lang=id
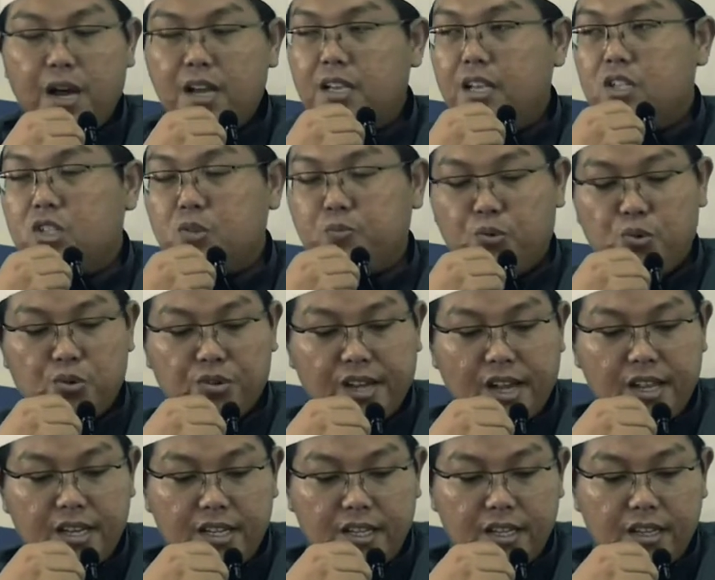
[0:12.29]
pagi 10
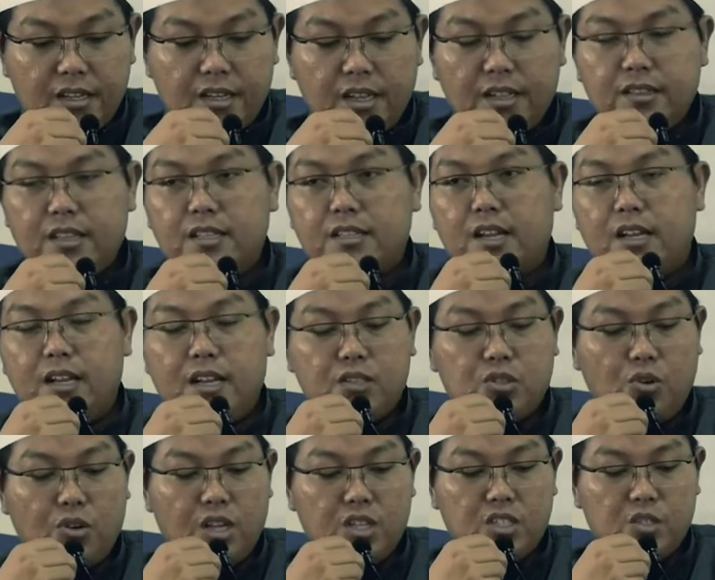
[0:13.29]
kali dan tatkala
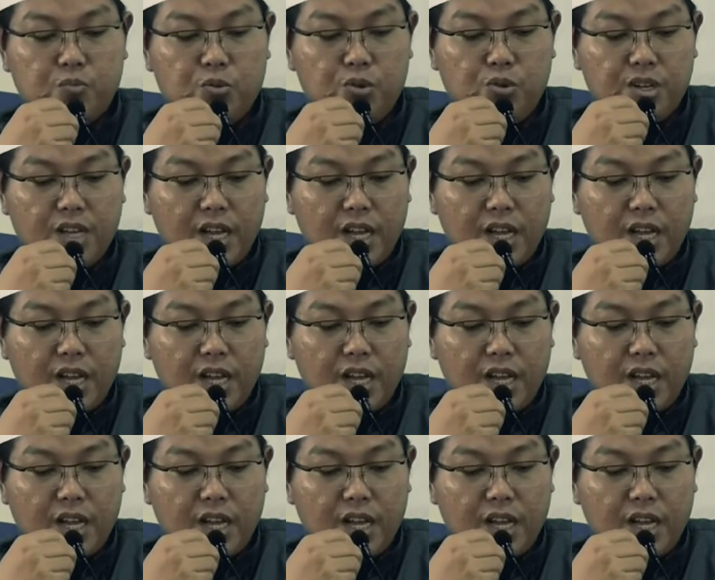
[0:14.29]
sore 10